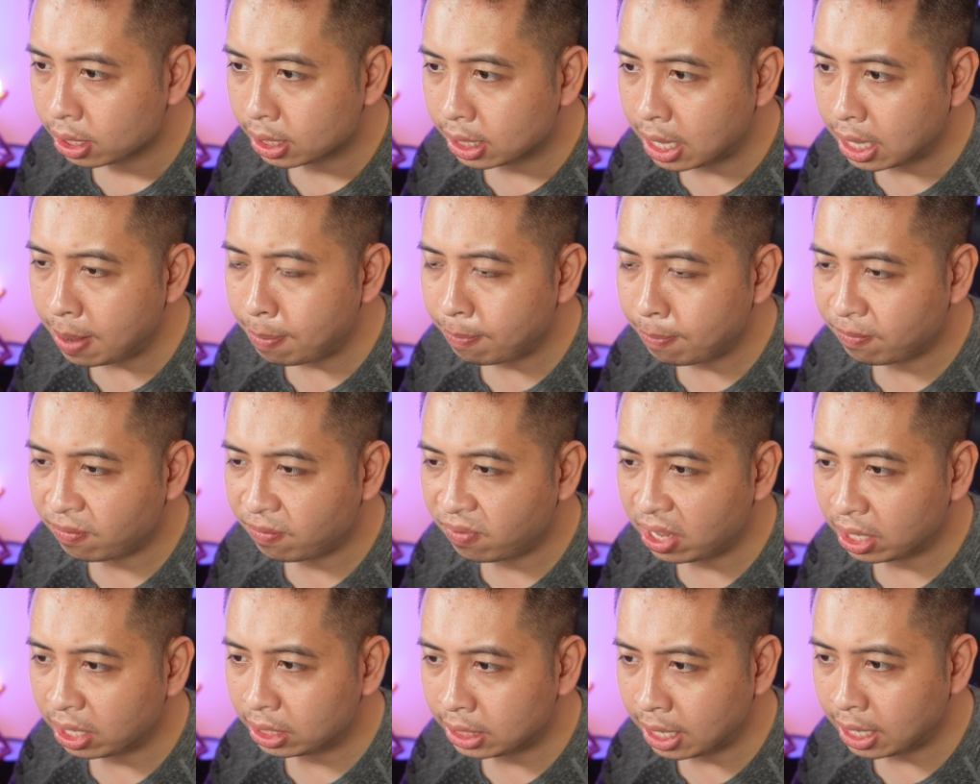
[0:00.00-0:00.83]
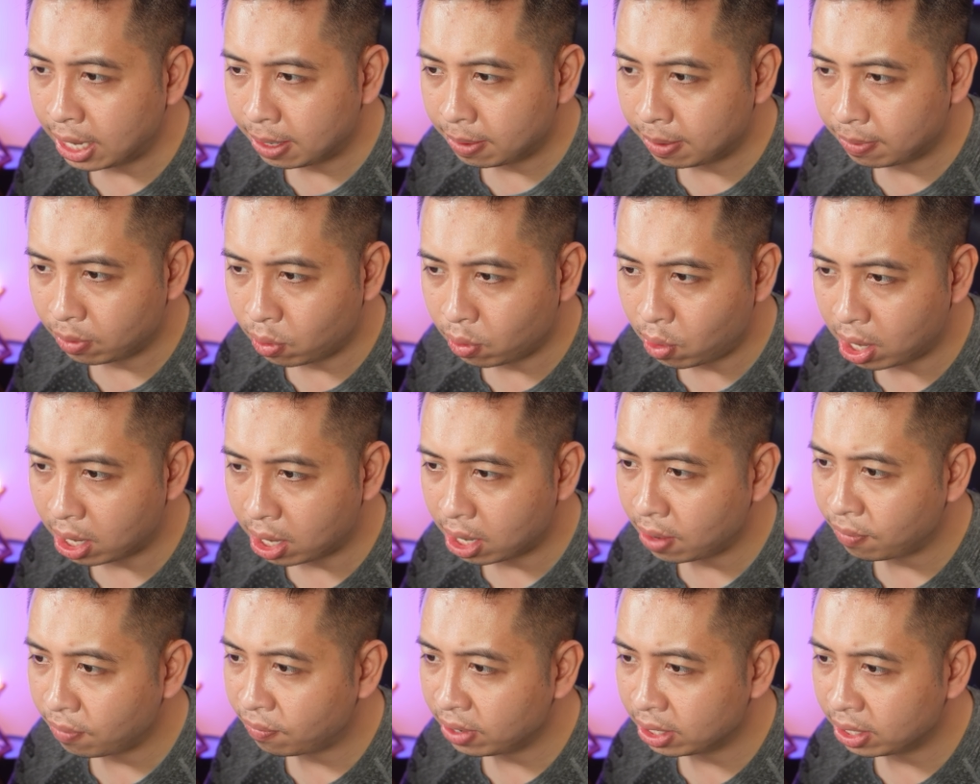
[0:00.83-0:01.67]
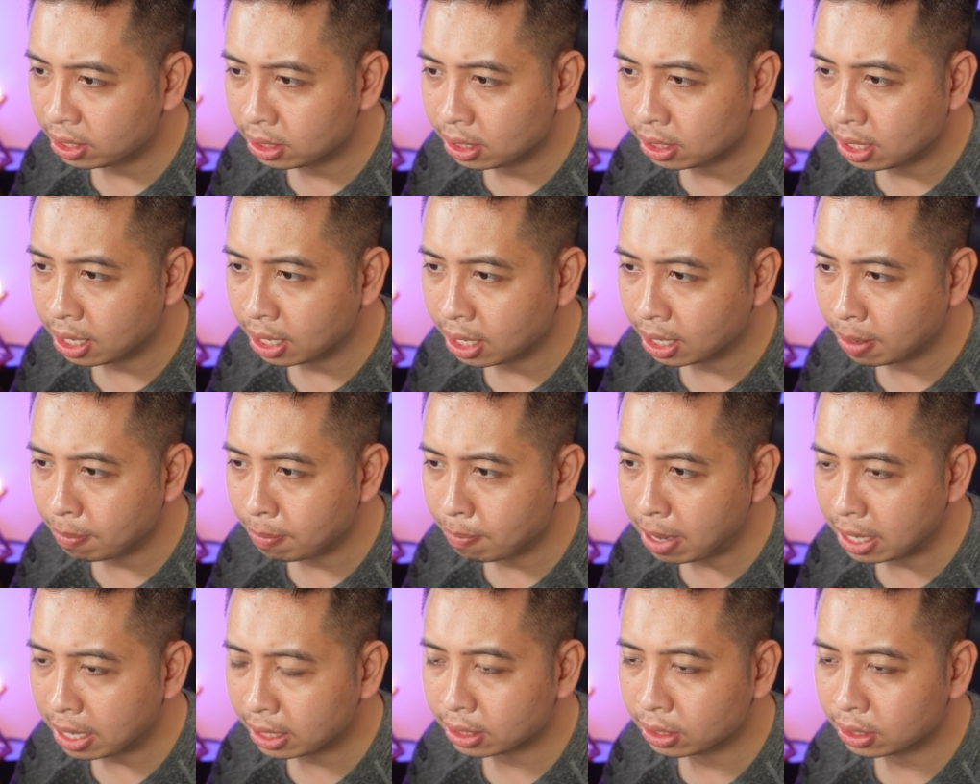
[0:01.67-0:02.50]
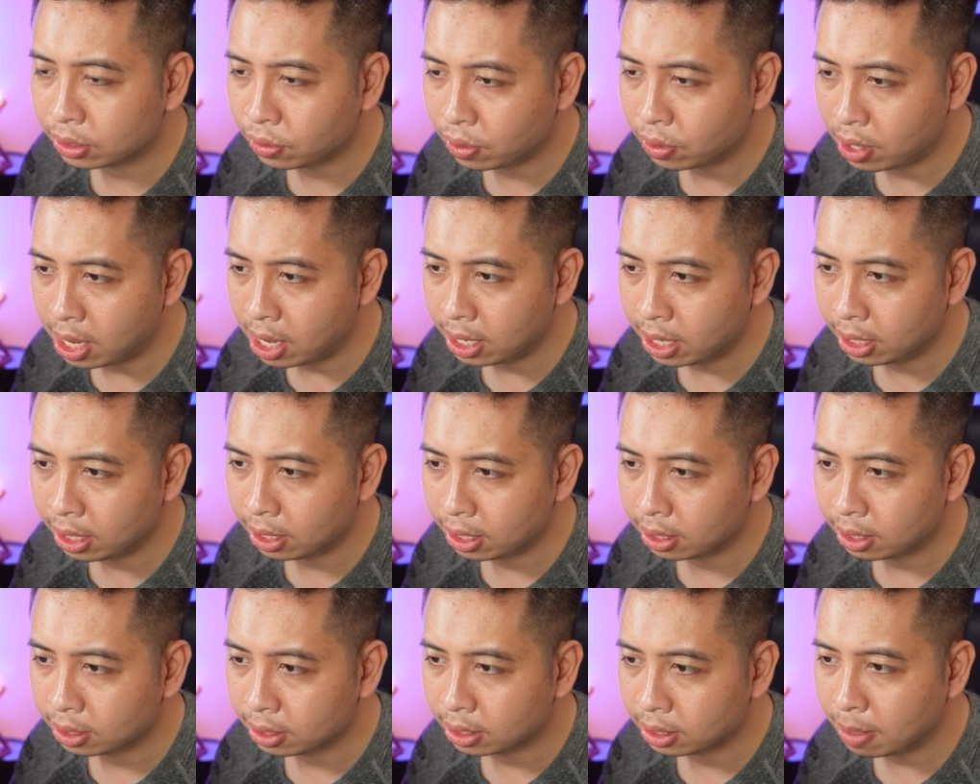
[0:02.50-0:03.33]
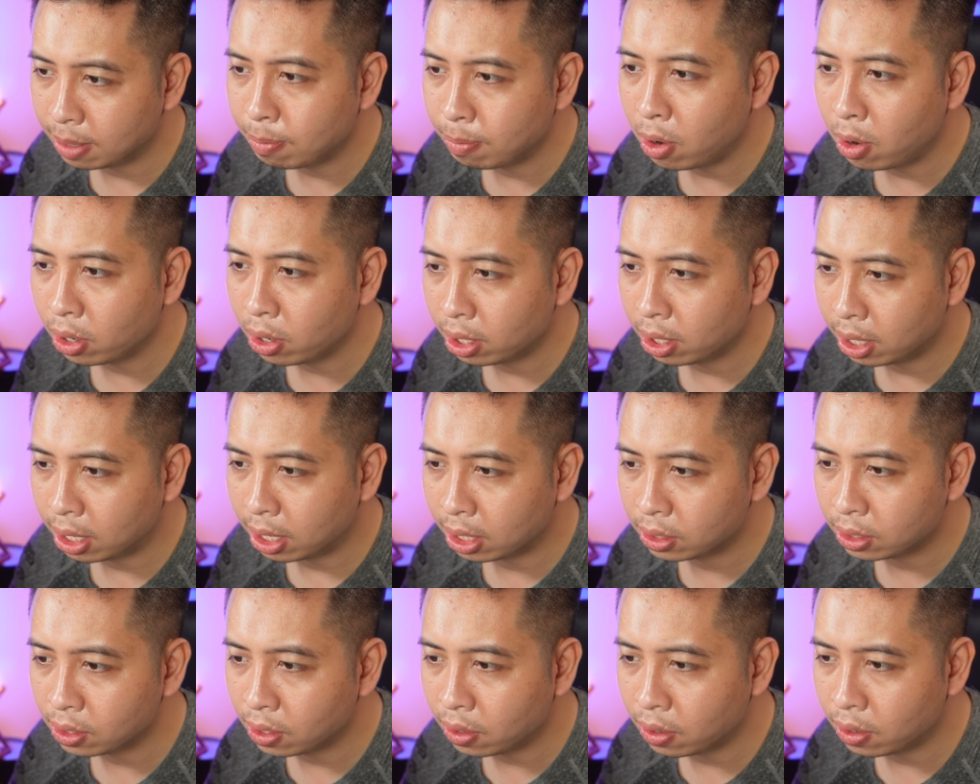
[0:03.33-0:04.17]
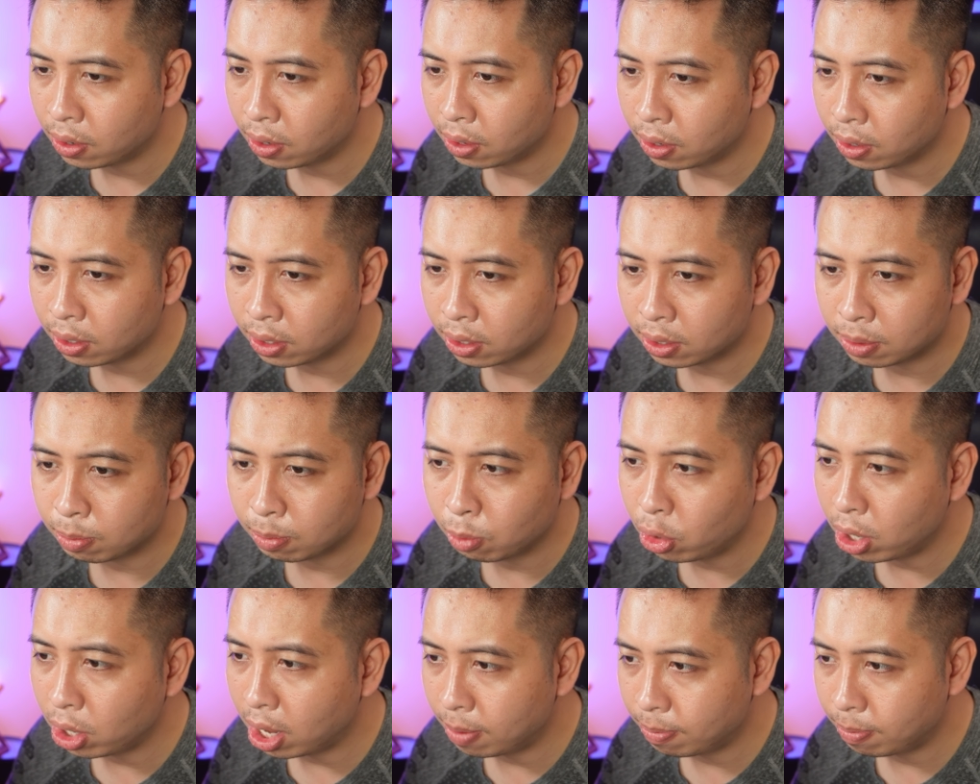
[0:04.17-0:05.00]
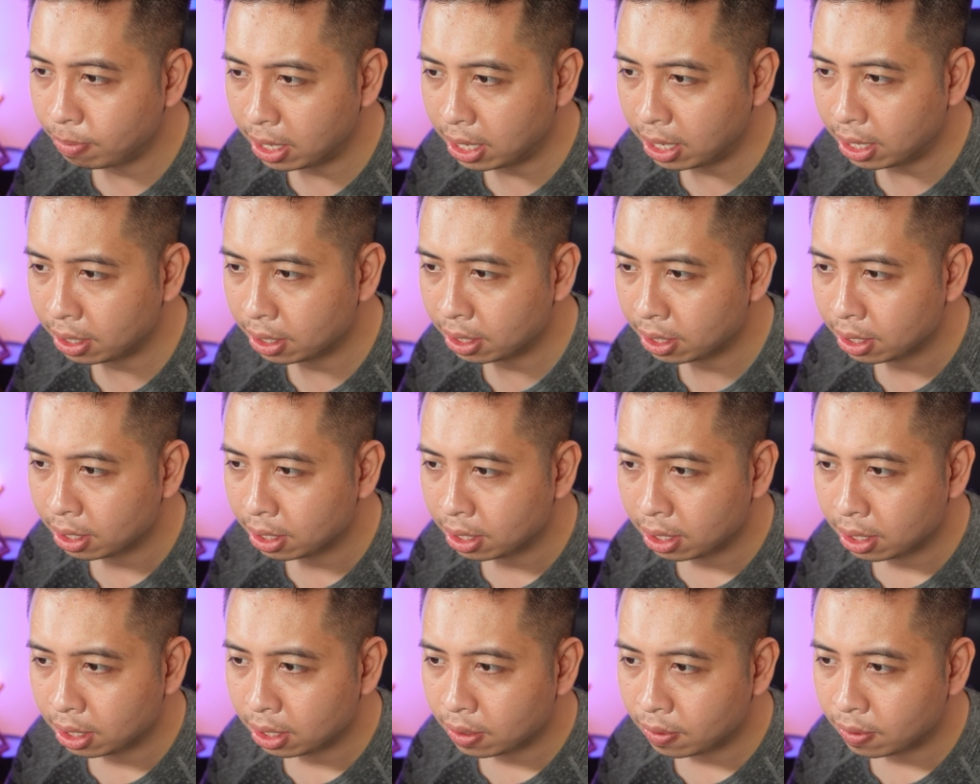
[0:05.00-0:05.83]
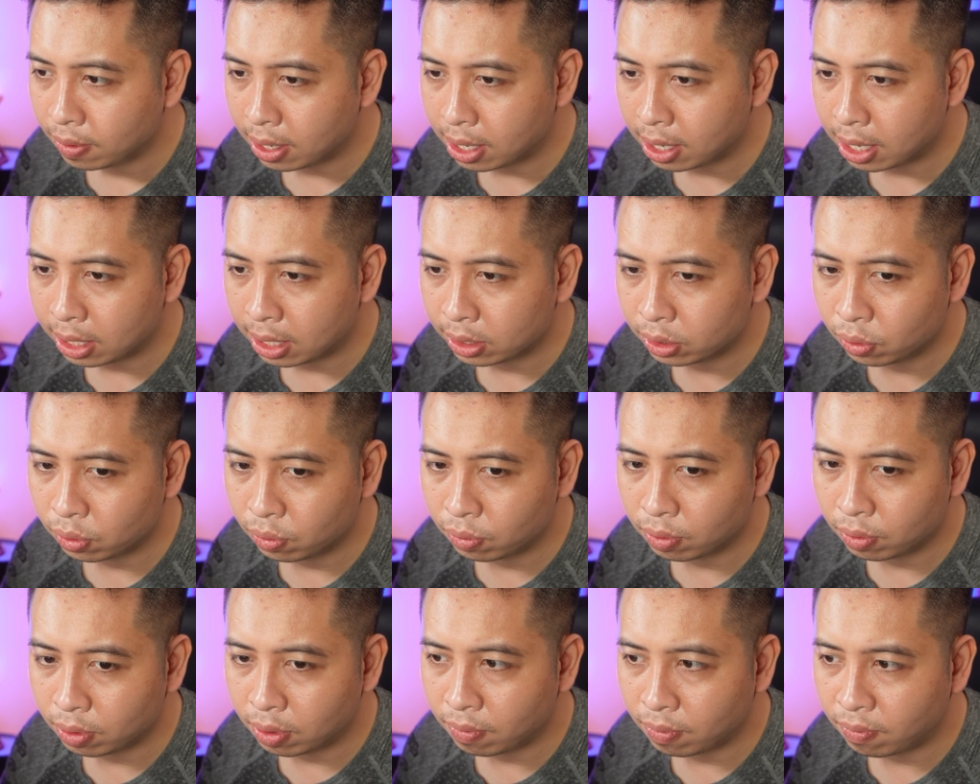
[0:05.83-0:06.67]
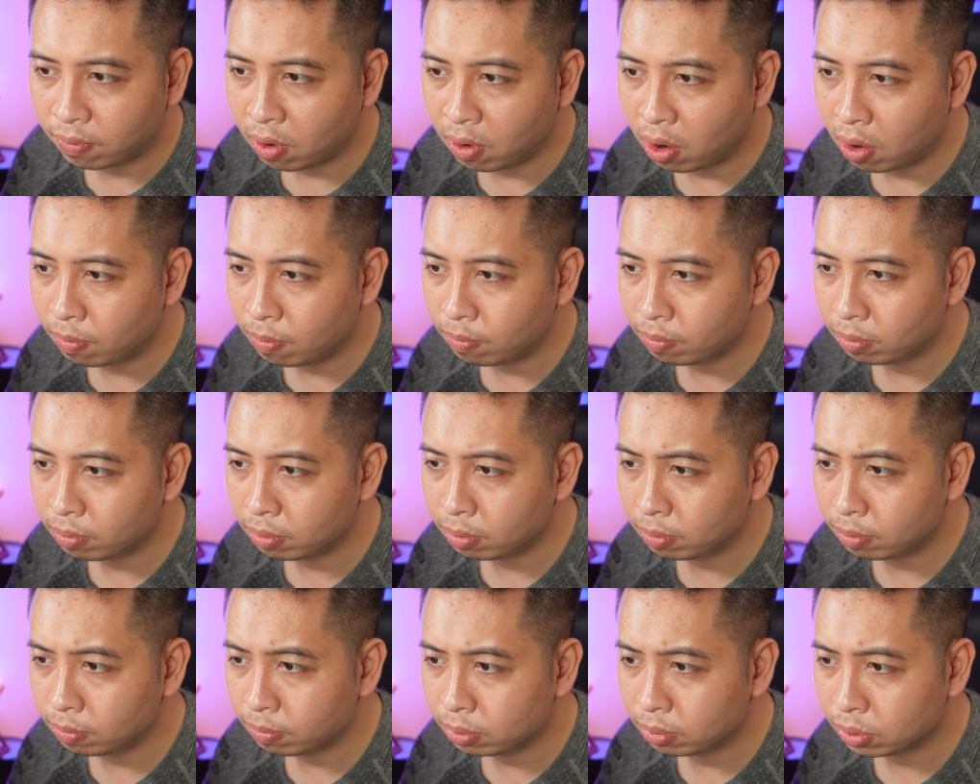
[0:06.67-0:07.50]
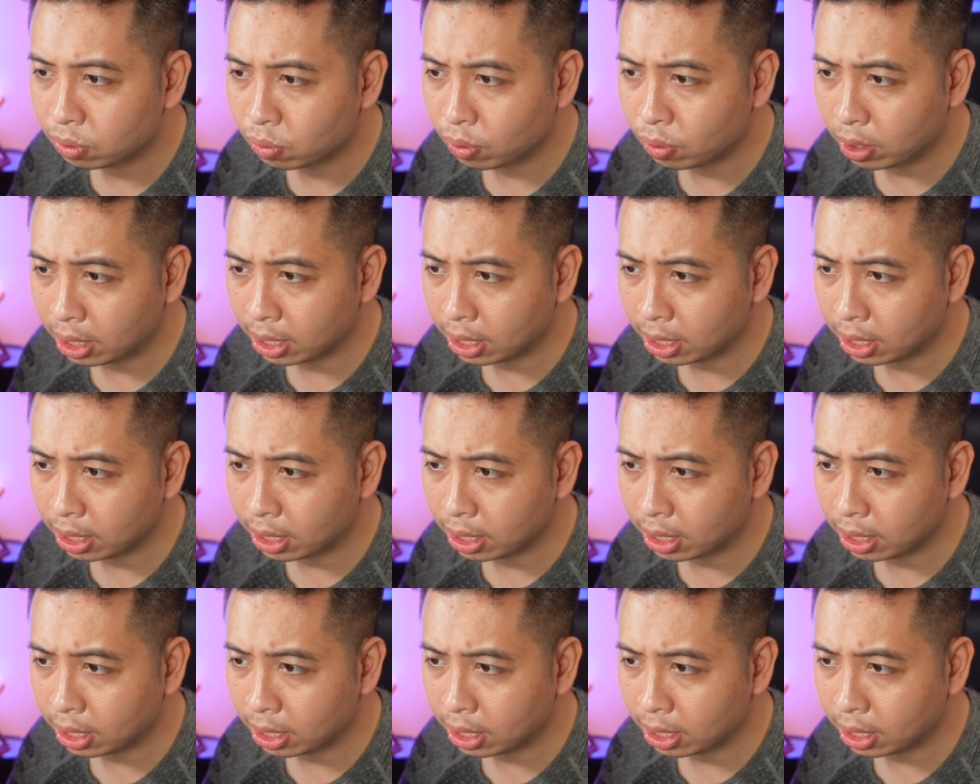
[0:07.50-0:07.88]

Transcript: tép phía trên hoặc là phía dưới cái mạch ở chỗ đấy tép mót để cho nó bút âm lên hoặc là dùng ờ, foam switch